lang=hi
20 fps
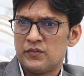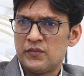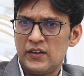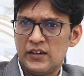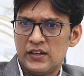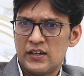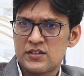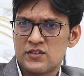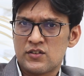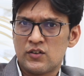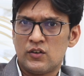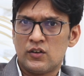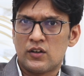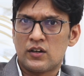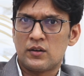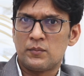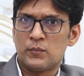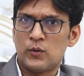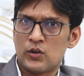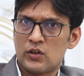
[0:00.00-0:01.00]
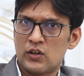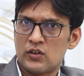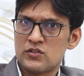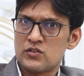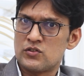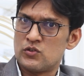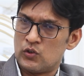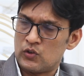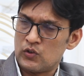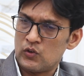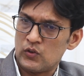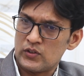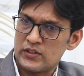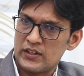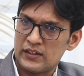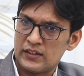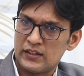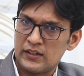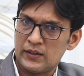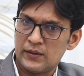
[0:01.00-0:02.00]
फिलर्स और बोटॉक्स दोनों हो
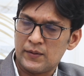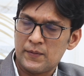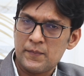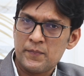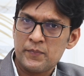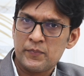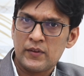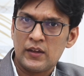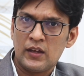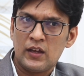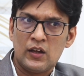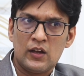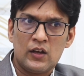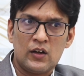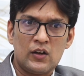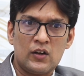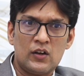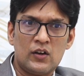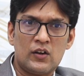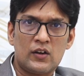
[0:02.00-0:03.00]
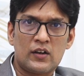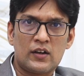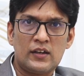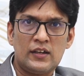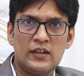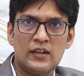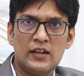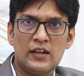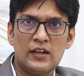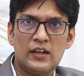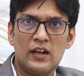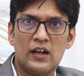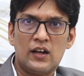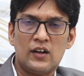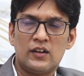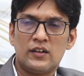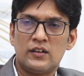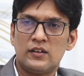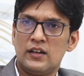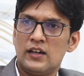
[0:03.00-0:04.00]
जाते हैं हम्म। और ये
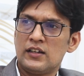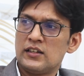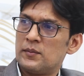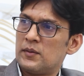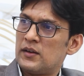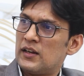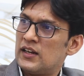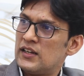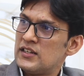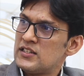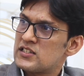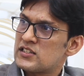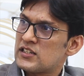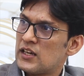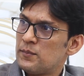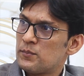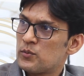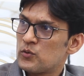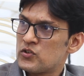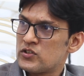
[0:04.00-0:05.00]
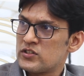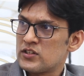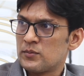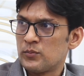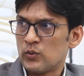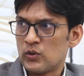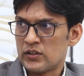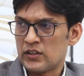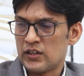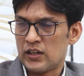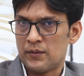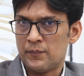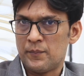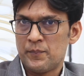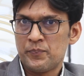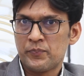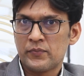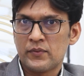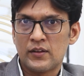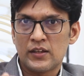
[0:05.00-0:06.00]
एकदम लंच टाइम प्रोसीजर बोलते हैं
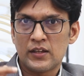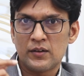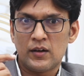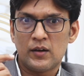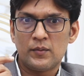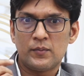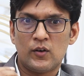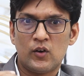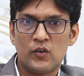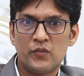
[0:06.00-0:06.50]
मतलब तो आप